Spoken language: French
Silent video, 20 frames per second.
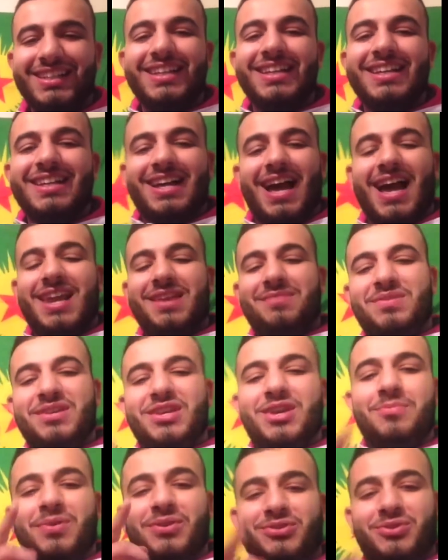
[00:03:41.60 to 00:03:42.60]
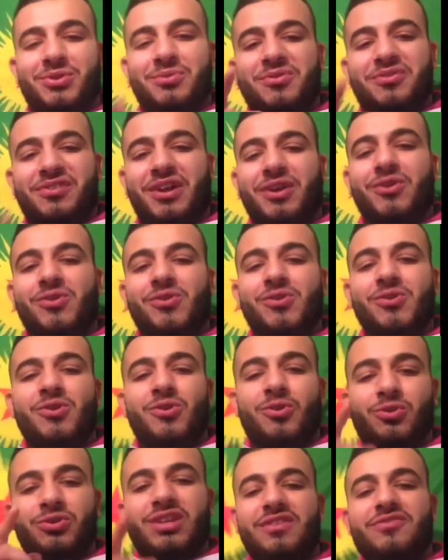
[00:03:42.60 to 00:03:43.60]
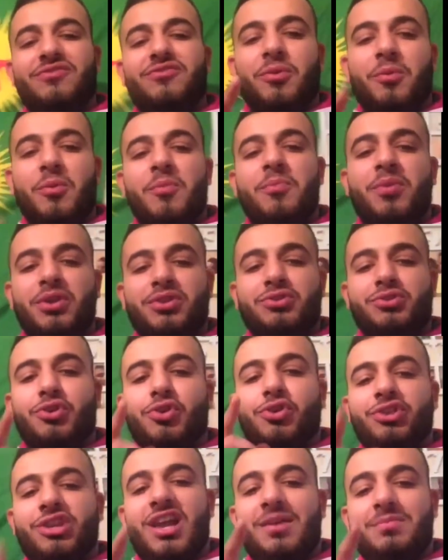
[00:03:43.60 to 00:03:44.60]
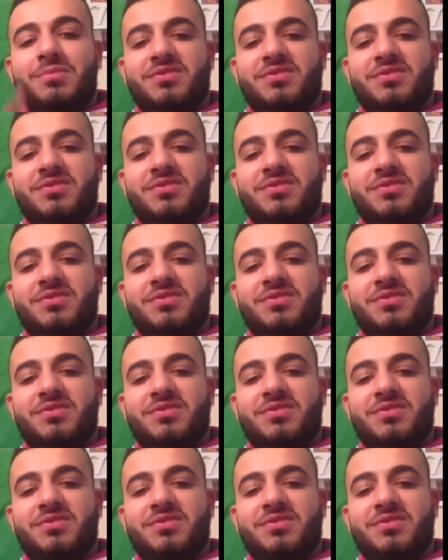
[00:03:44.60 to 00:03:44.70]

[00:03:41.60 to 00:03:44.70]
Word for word: Allez, big up à toi, mon frérot. On t'aime fort, mon pote, tu reconnais la mif.